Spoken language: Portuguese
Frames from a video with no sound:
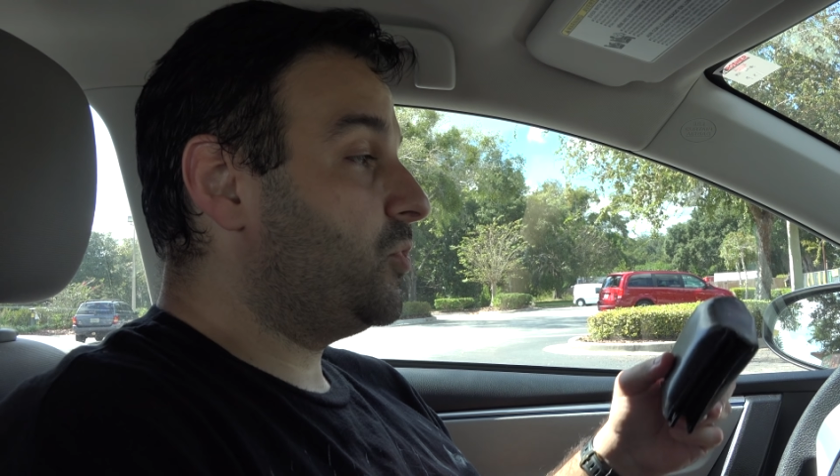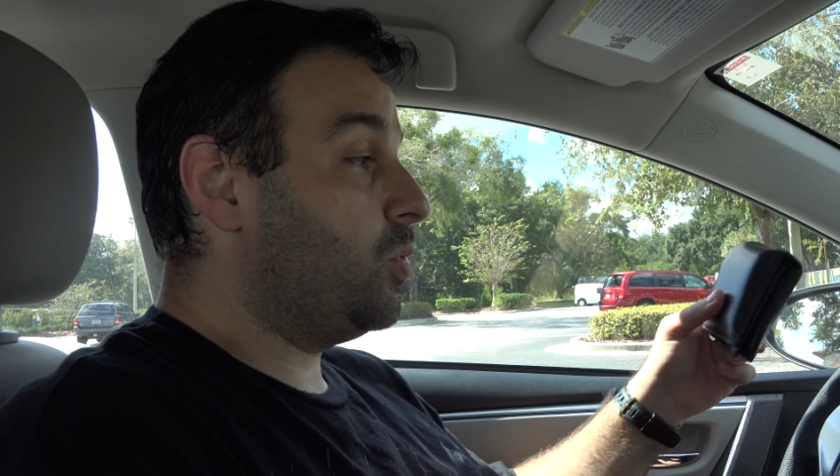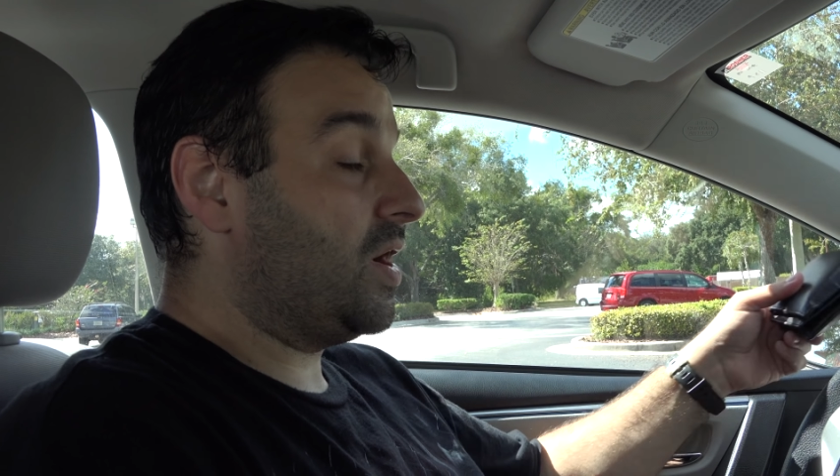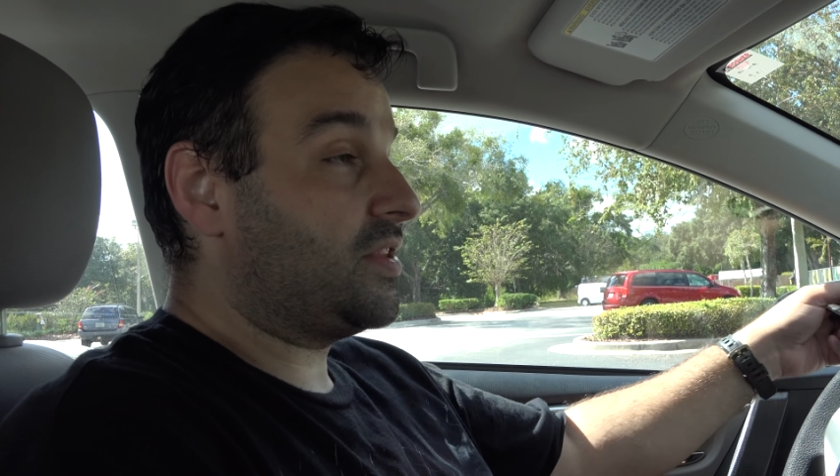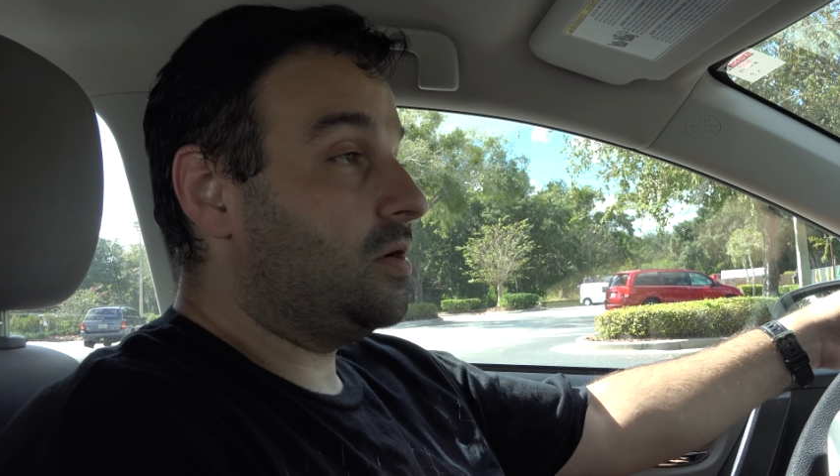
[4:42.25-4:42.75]

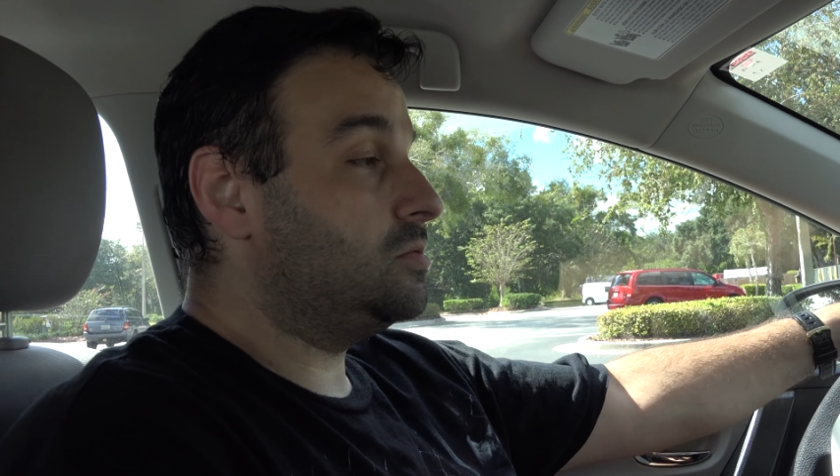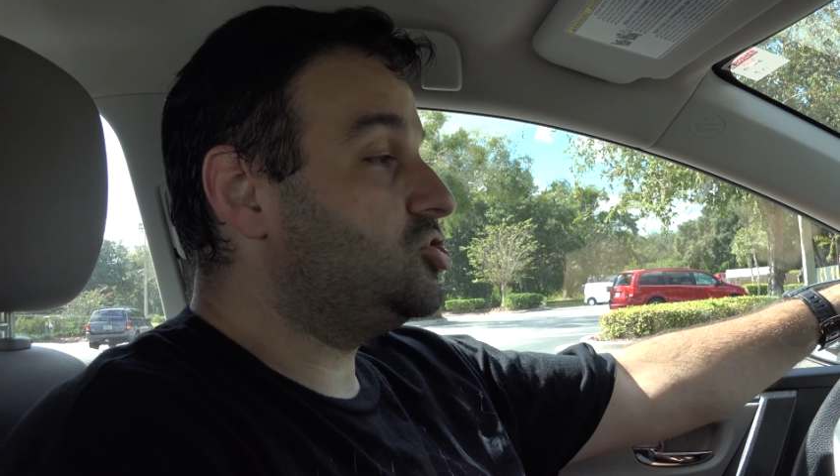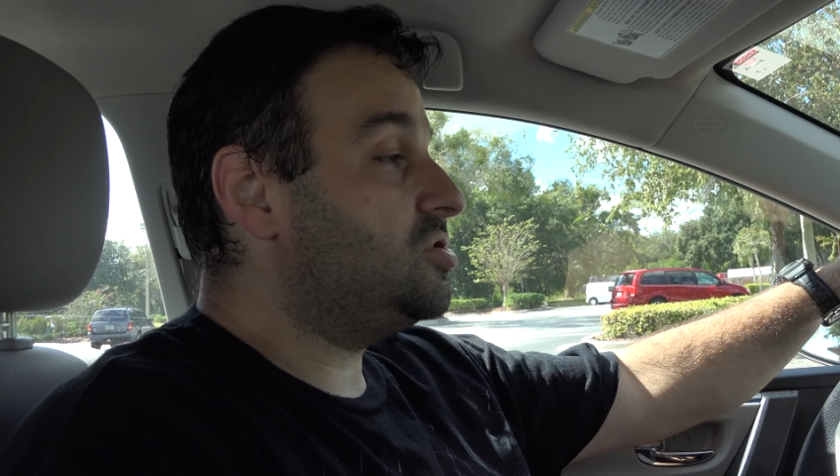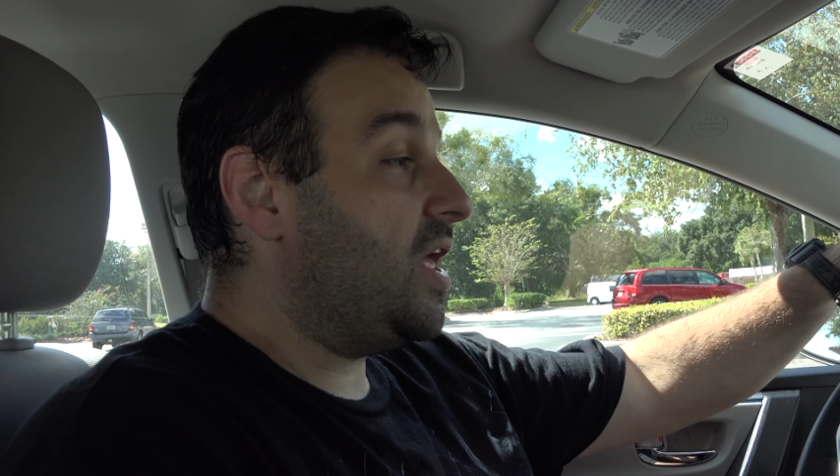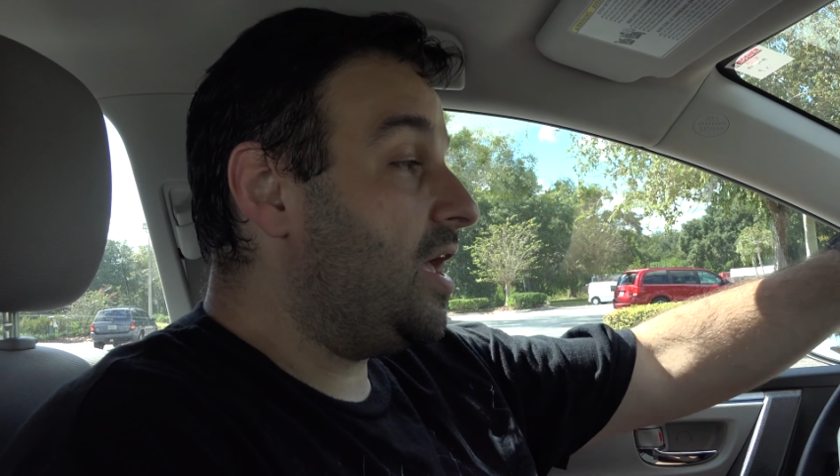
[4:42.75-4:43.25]
com cartão
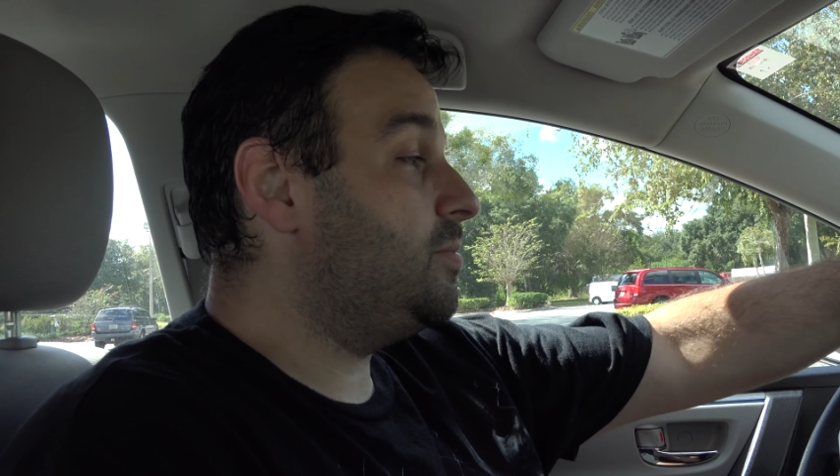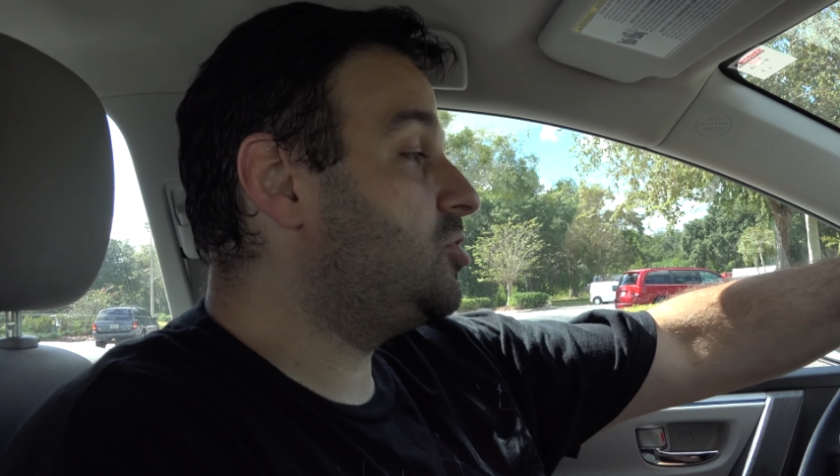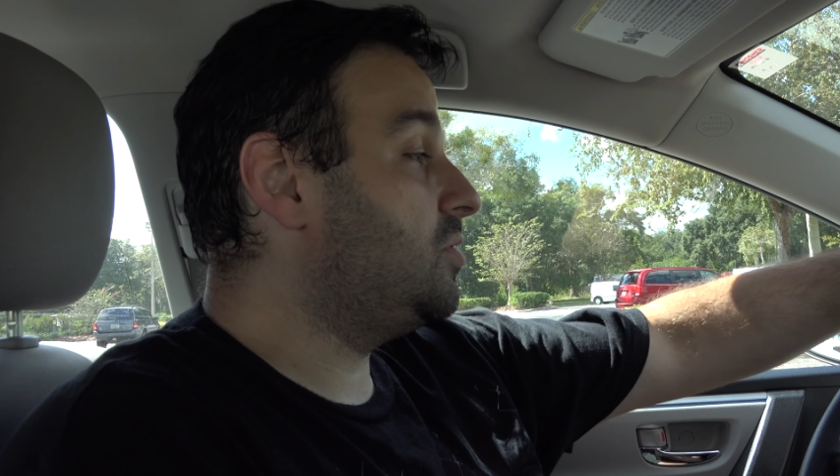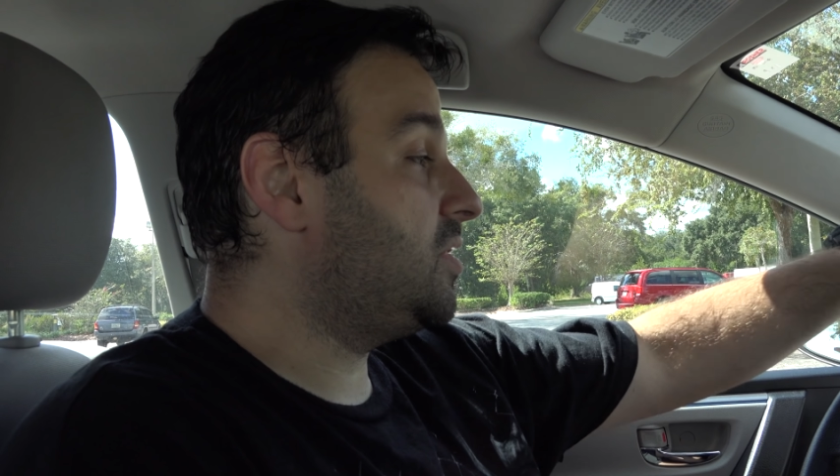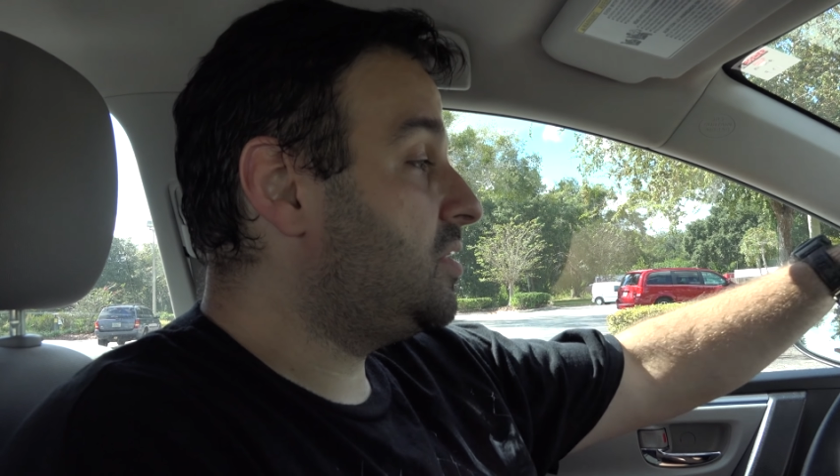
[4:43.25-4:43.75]
de
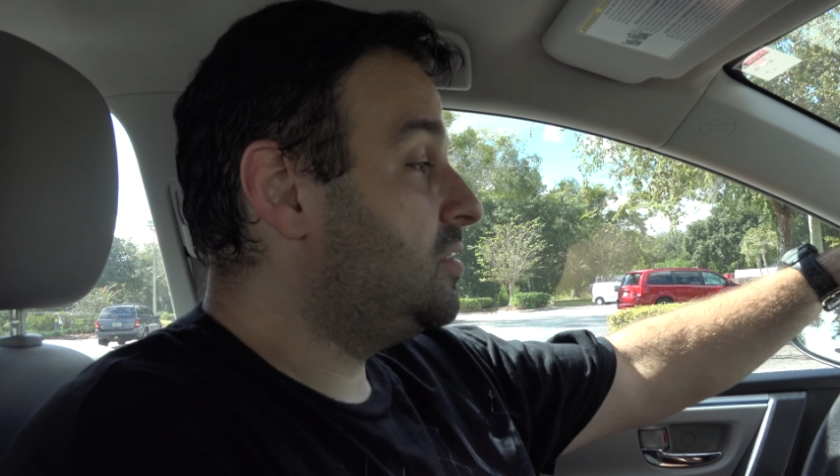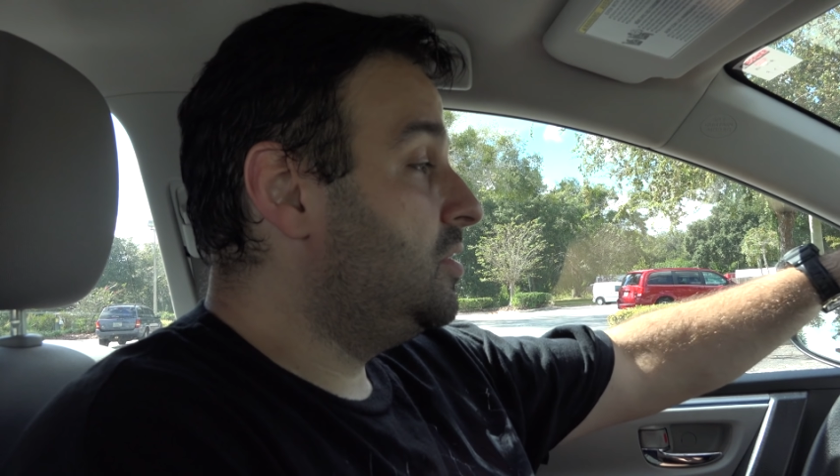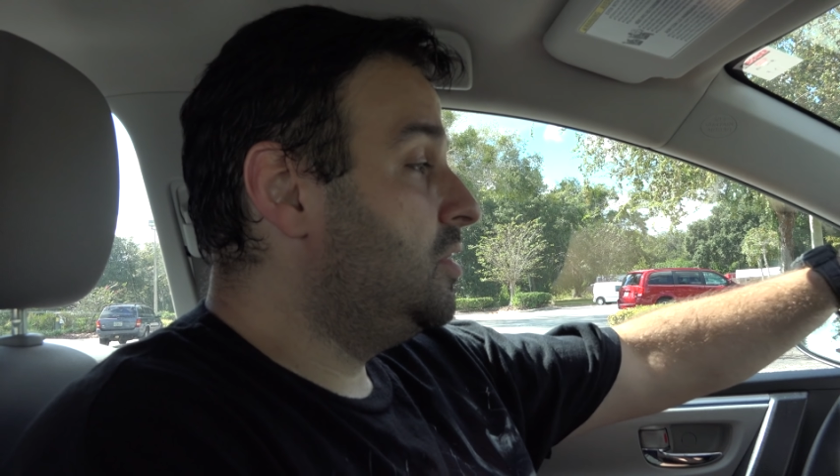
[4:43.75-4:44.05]
débitos.